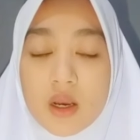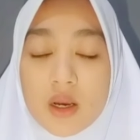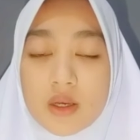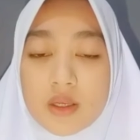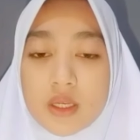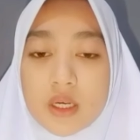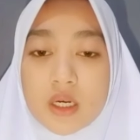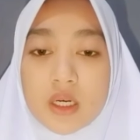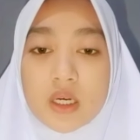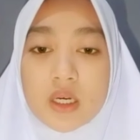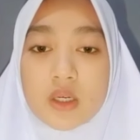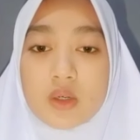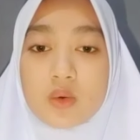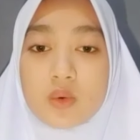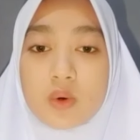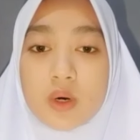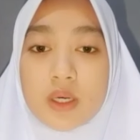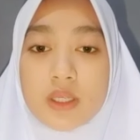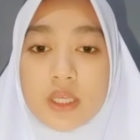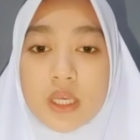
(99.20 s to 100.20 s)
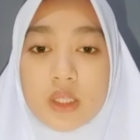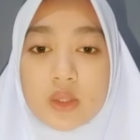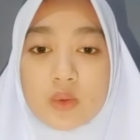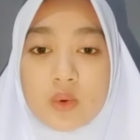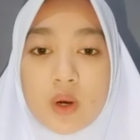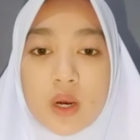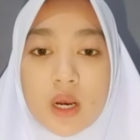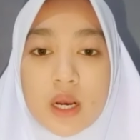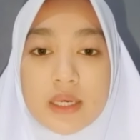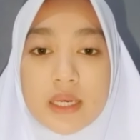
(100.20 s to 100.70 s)
Yang kedua yaitu
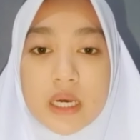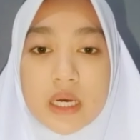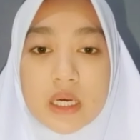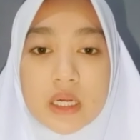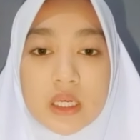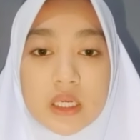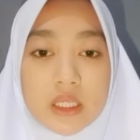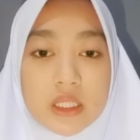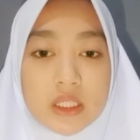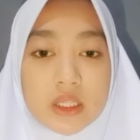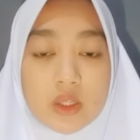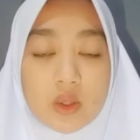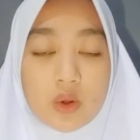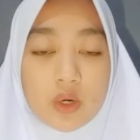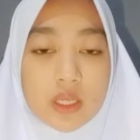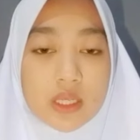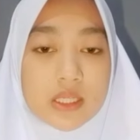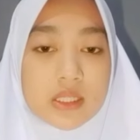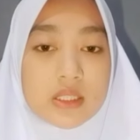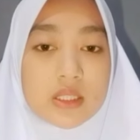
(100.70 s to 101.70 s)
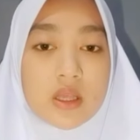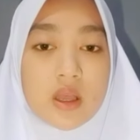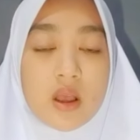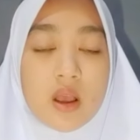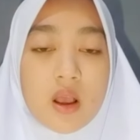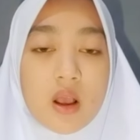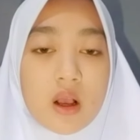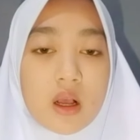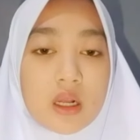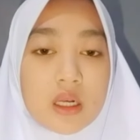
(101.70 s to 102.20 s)
ada klitoris.
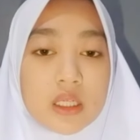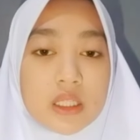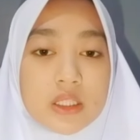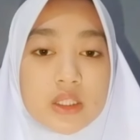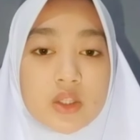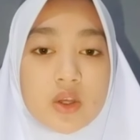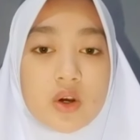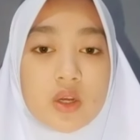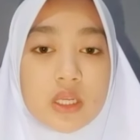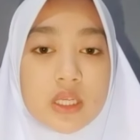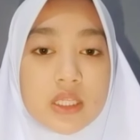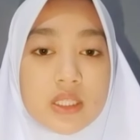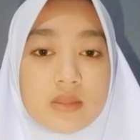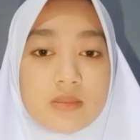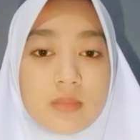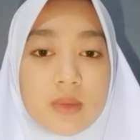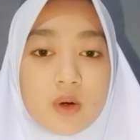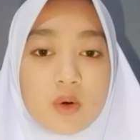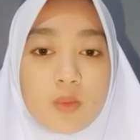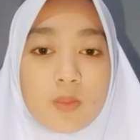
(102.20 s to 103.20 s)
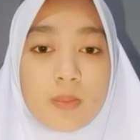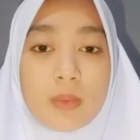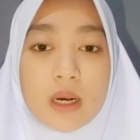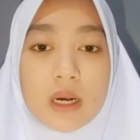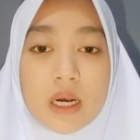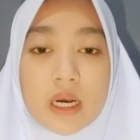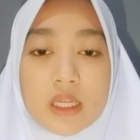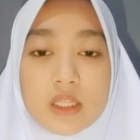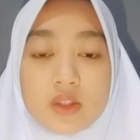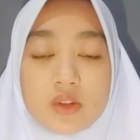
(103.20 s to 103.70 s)
Klitoris
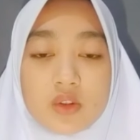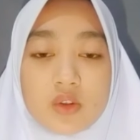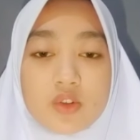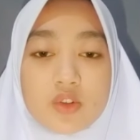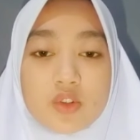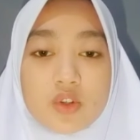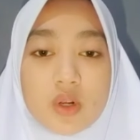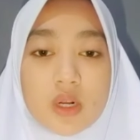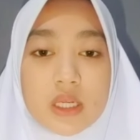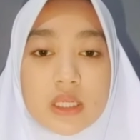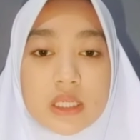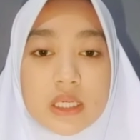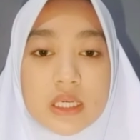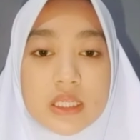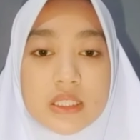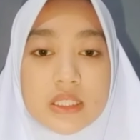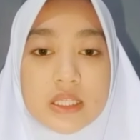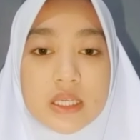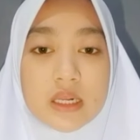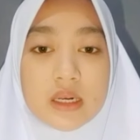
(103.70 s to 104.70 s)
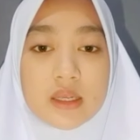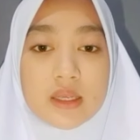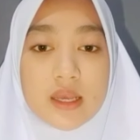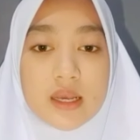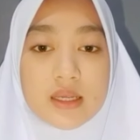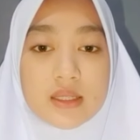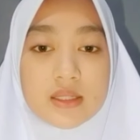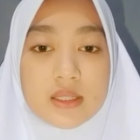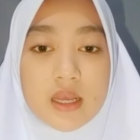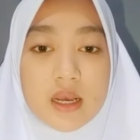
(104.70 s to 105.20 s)
merupakan tonjolan kecil
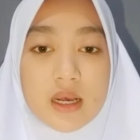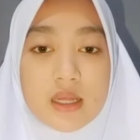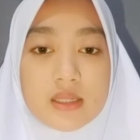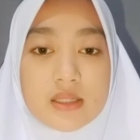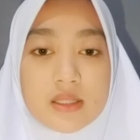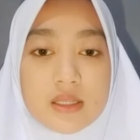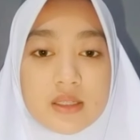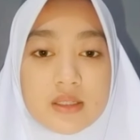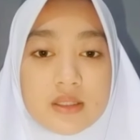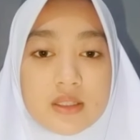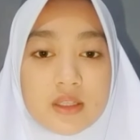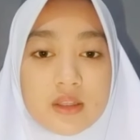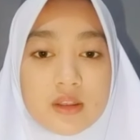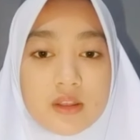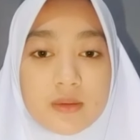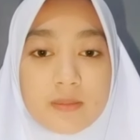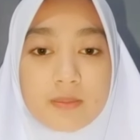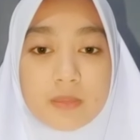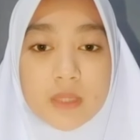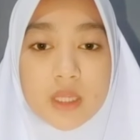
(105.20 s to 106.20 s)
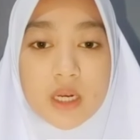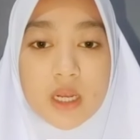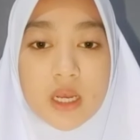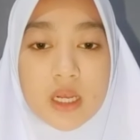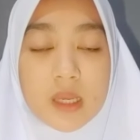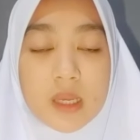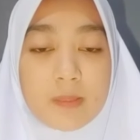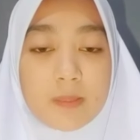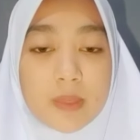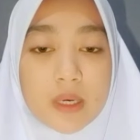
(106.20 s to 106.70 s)
yang sangat sensitif
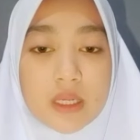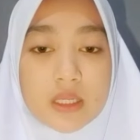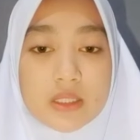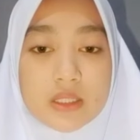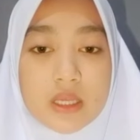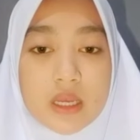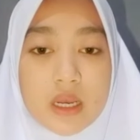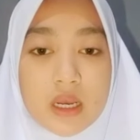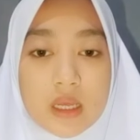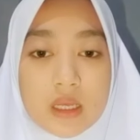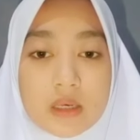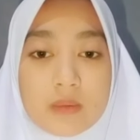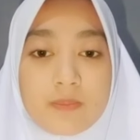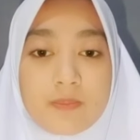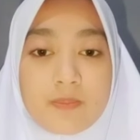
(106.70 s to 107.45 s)
terhadap rangsangan.